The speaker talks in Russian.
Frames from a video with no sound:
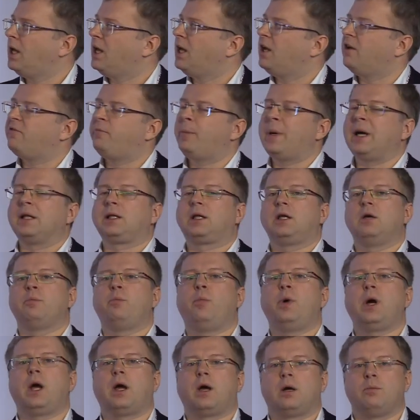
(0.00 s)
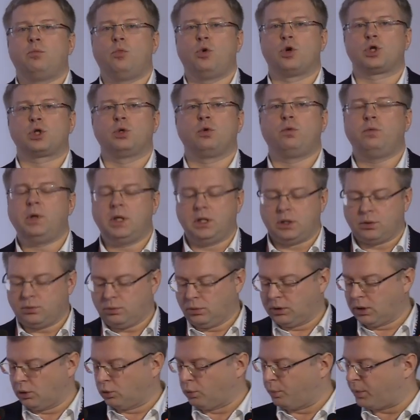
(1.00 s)
И в банке Б можно увидеть
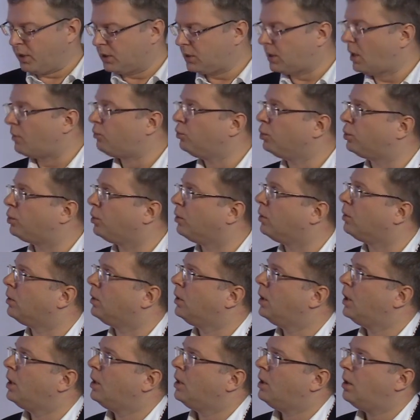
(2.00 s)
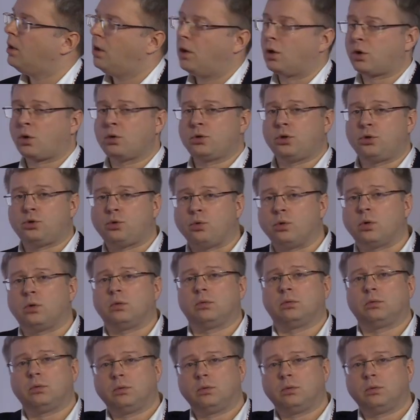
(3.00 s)
вот эту пресловутую розочку,